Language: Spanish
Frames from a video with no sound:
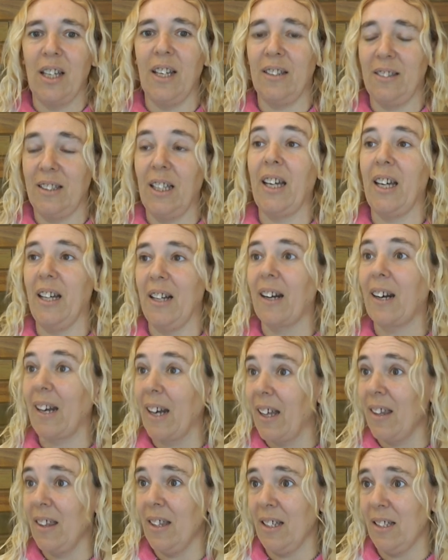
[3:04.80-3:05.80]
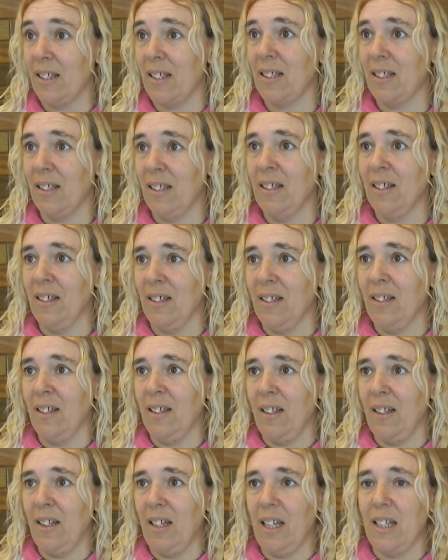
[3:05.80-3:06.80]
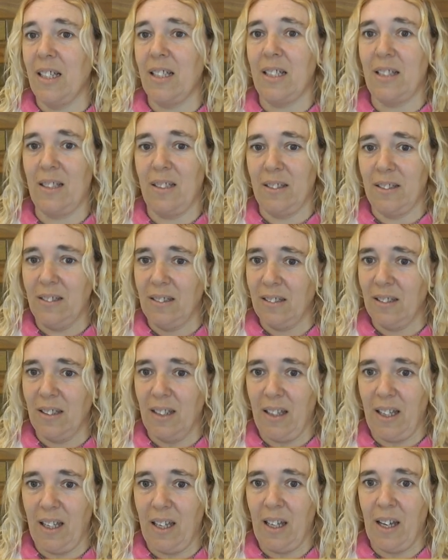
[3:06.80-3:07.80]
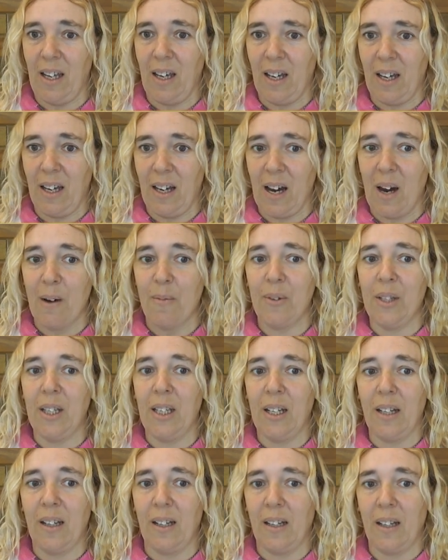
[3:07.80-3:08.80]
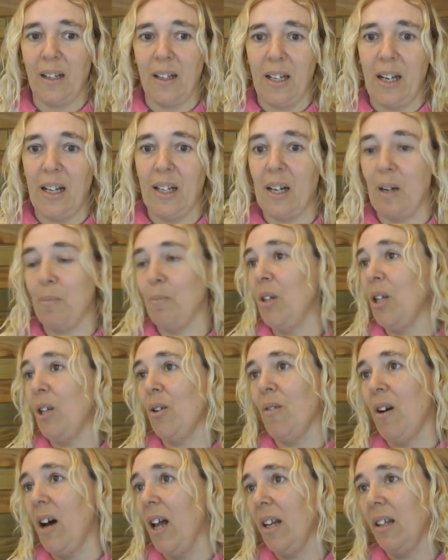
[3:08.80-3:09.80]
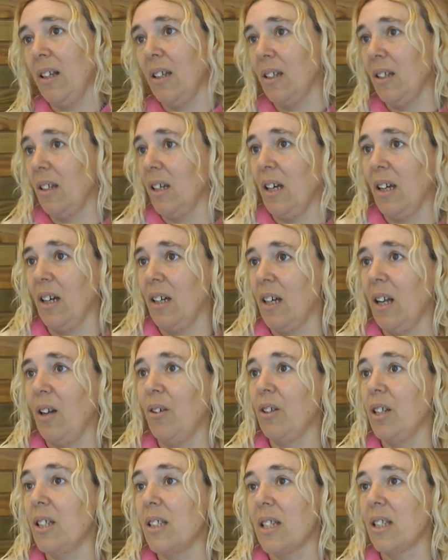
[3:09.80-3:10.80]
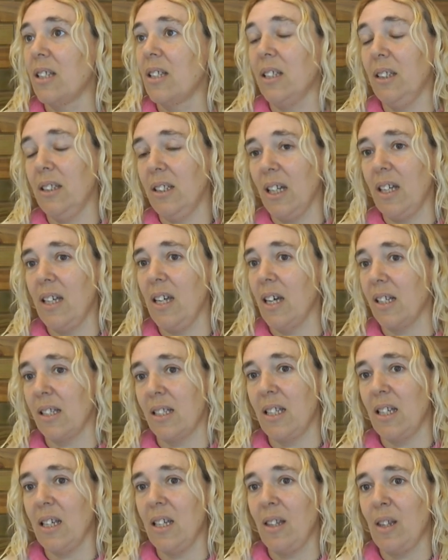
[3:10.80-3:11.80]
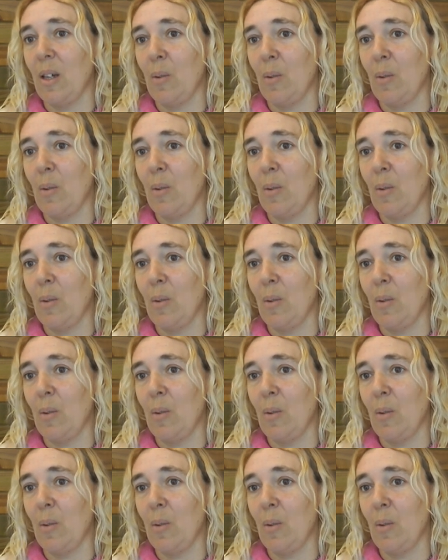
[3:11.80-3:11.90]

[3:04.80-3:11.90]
este tejer redes, es eh, abrir el camino a alguien que, lo necesita y así.